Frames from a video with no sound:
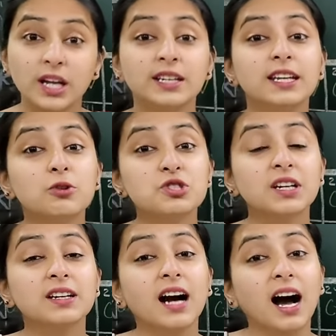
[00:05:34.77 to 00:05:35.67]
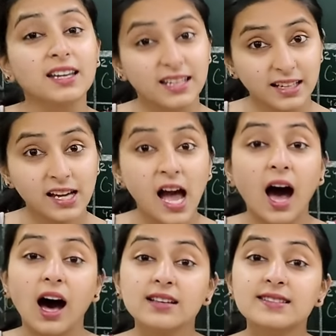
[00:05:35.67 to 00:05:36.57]
निकुजन गागे
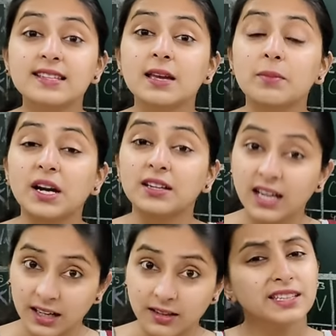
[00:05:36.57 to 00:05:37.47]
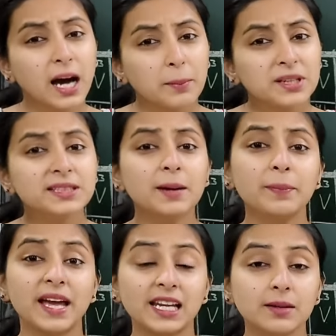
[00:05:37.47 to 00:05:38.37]
अस से बढ़कर क्या पता
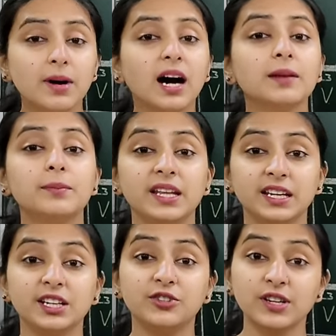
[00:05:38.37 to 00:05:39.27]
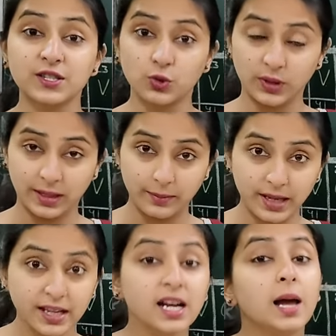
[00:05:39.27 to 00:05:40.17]
पहली बार मेरे ये ट्रिक सुनने
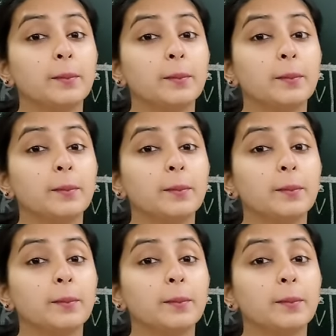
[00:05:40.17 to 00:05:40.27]
में